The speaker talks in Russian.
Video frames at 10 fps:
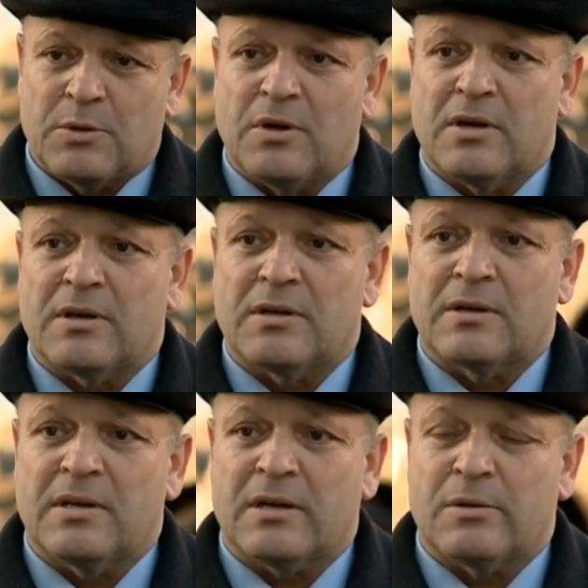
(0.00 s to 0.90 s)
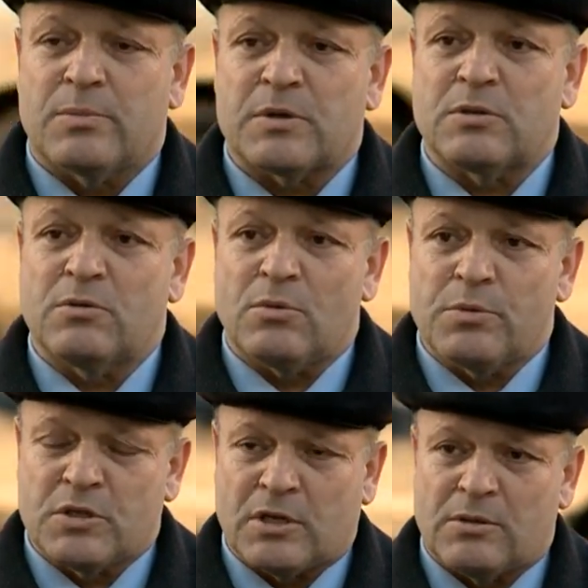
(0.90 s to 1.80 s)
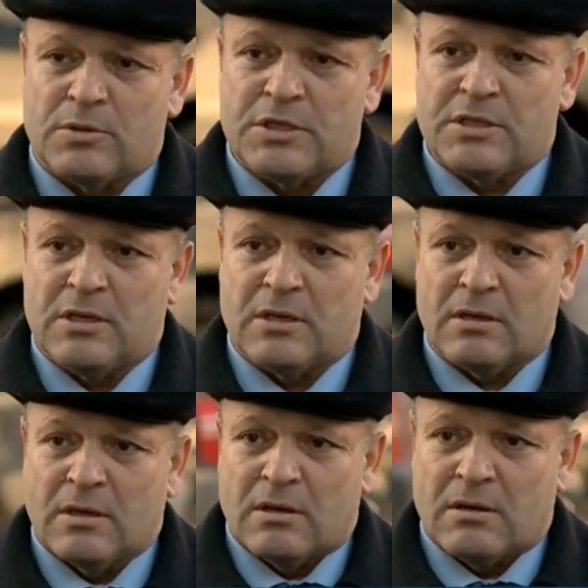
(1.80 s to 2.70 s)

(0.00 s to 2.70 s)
но я говорю про свое бюджетное учреждение,